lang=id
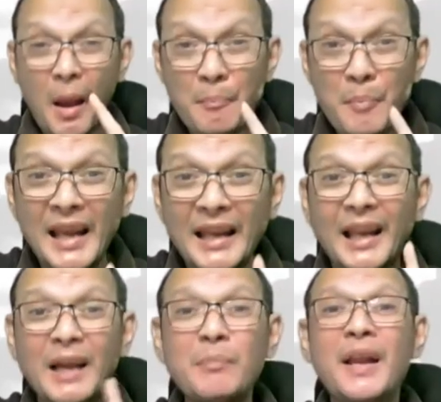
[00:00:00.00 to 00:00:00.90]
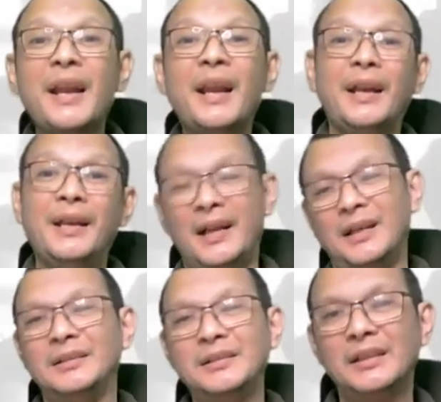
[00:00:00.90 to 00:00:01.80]
baliklah badan Anda.
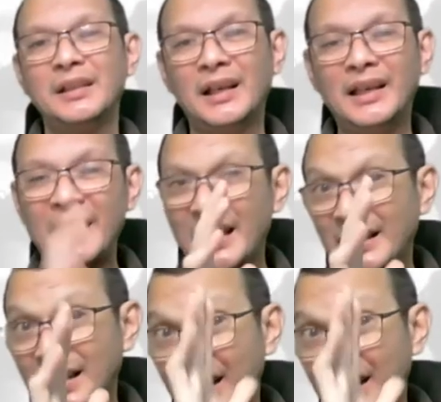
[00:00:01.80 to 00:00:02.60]
Lihatlah